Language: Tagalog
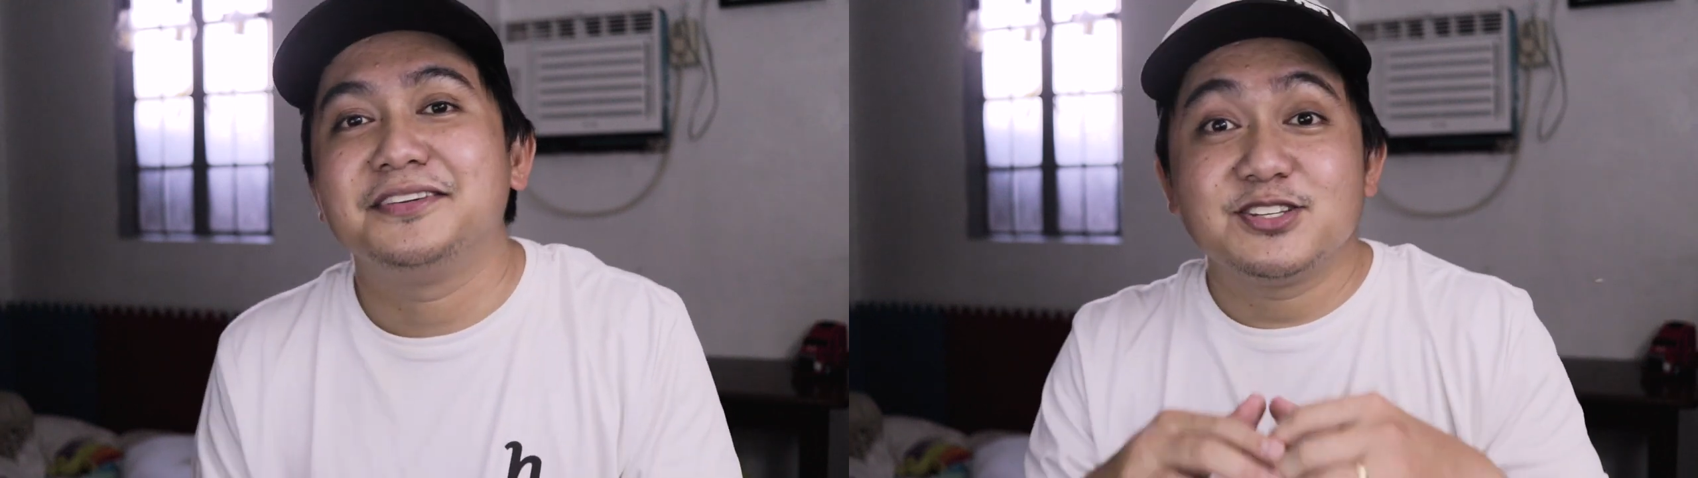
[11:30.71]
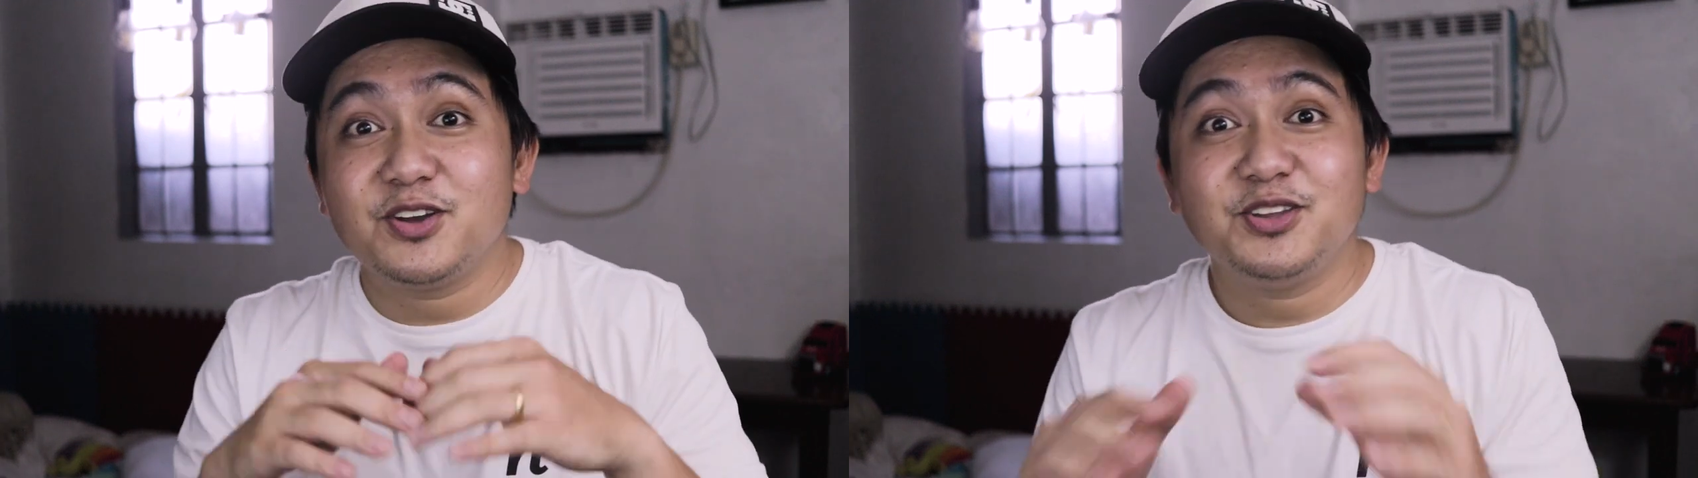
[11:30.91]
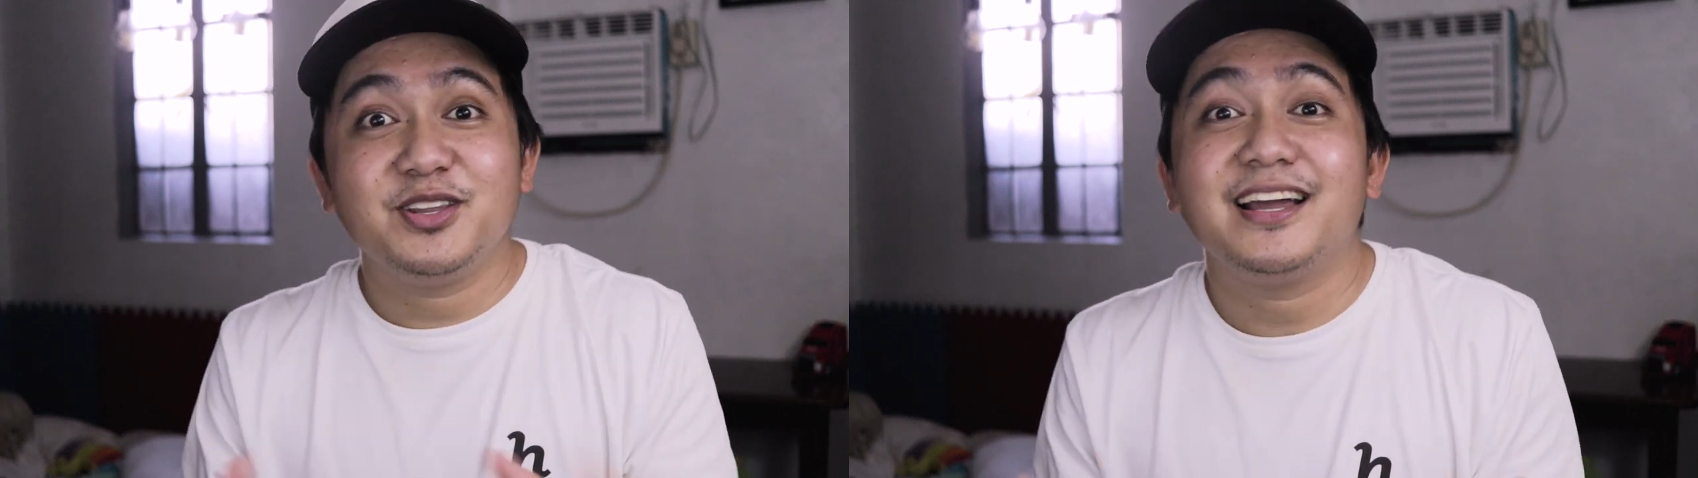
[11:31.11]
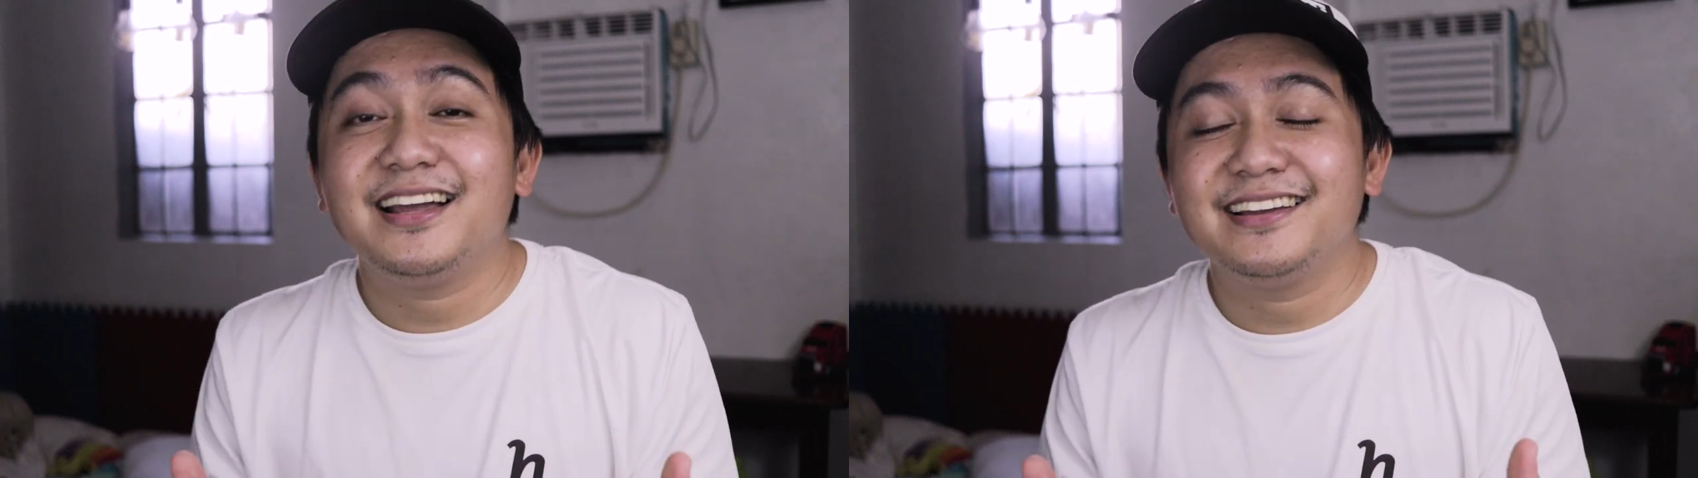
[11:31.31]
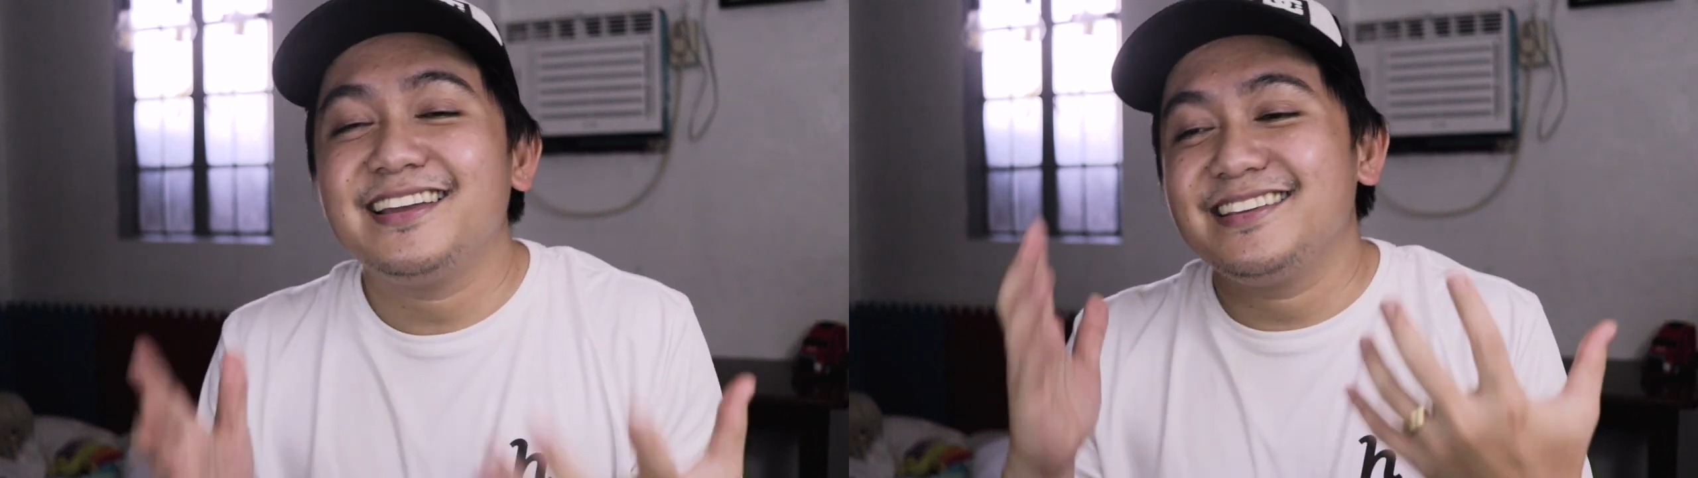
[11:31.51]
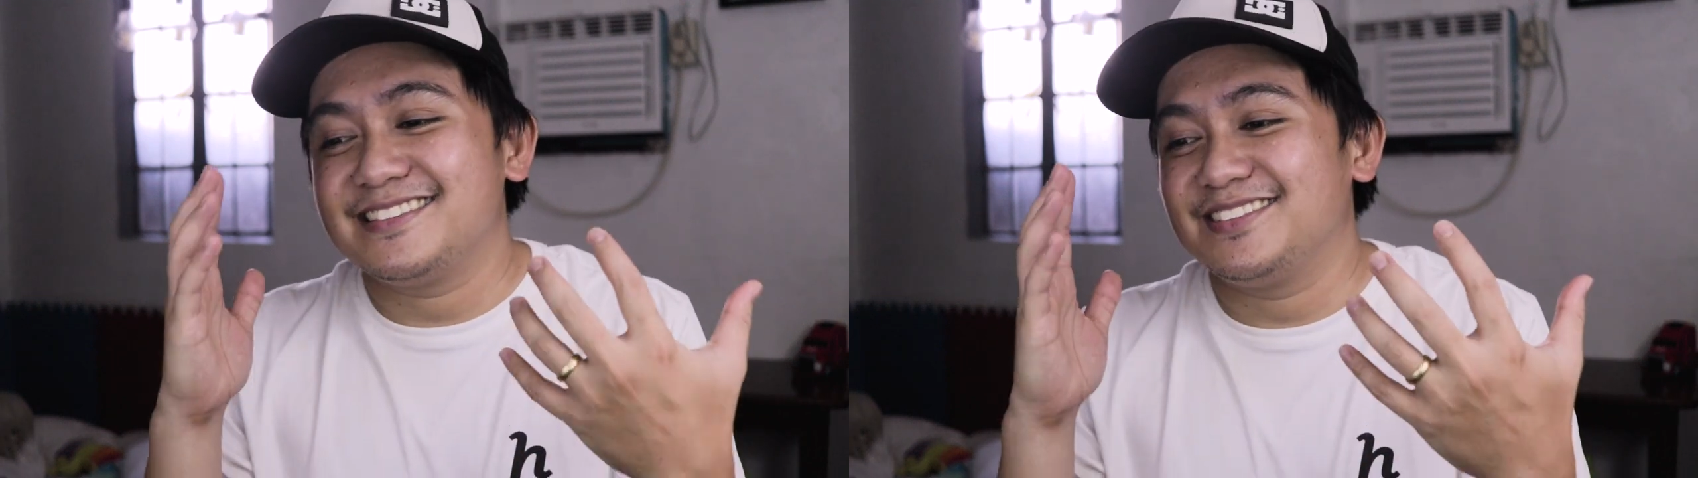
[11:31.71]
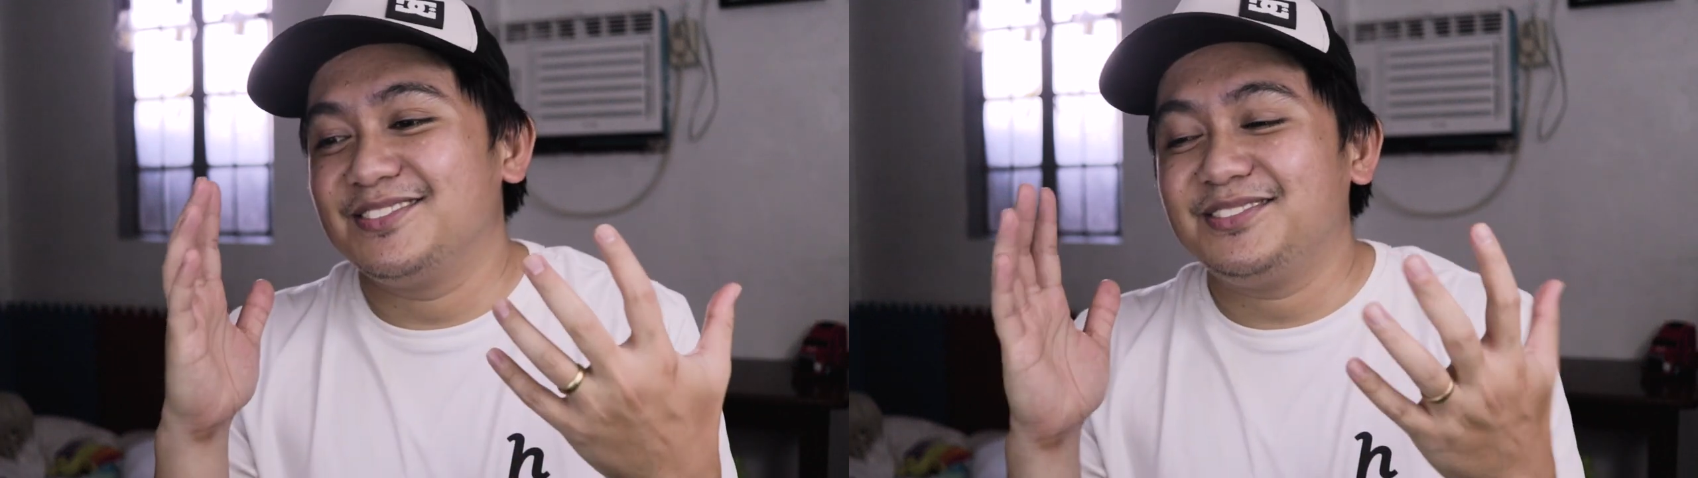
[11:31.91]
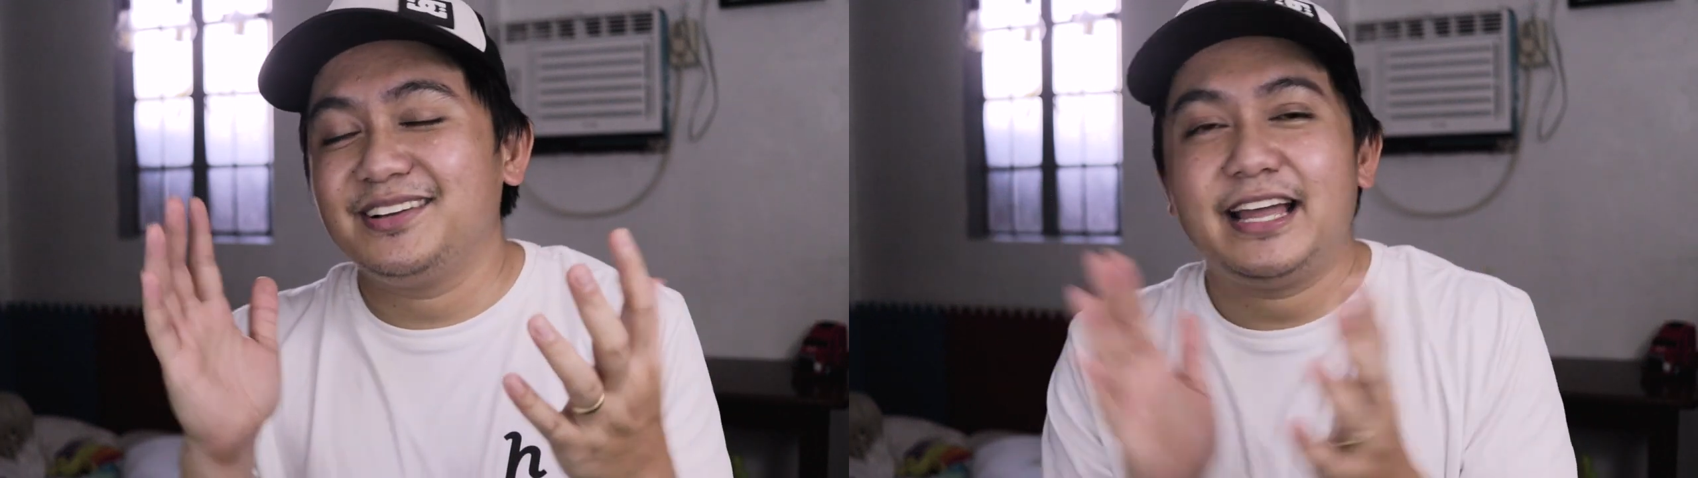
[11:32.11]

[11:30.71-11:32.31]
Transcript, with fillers: so ayun na nga guys no